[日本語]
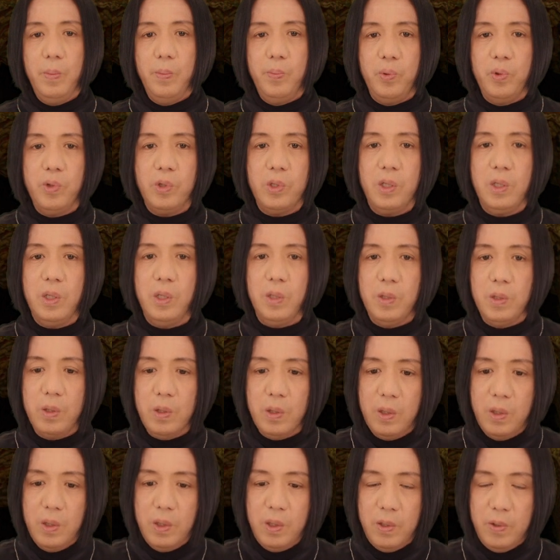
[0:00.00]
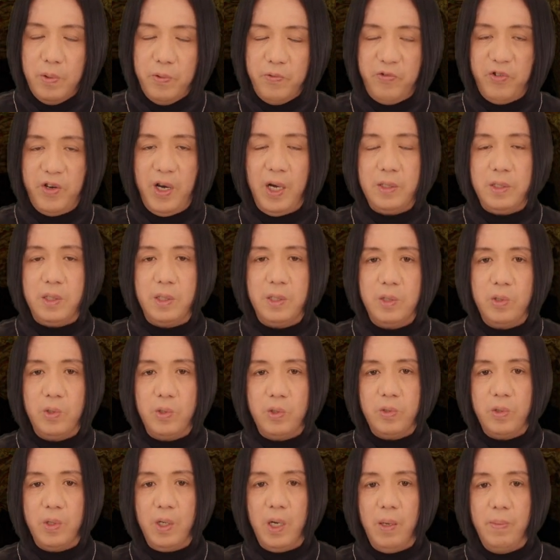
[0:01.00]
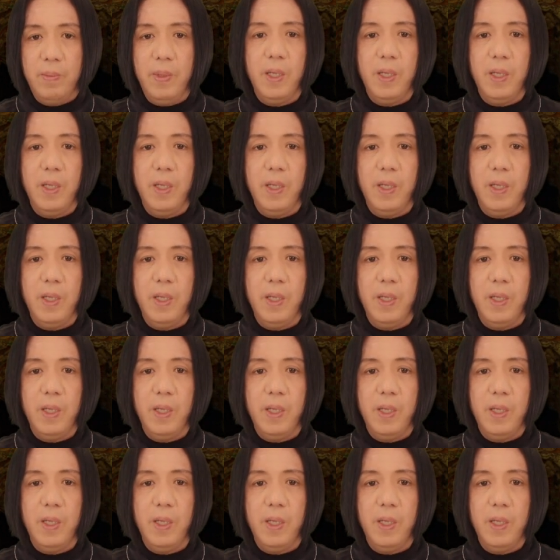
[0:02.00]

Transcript: 仏教を復活するとか、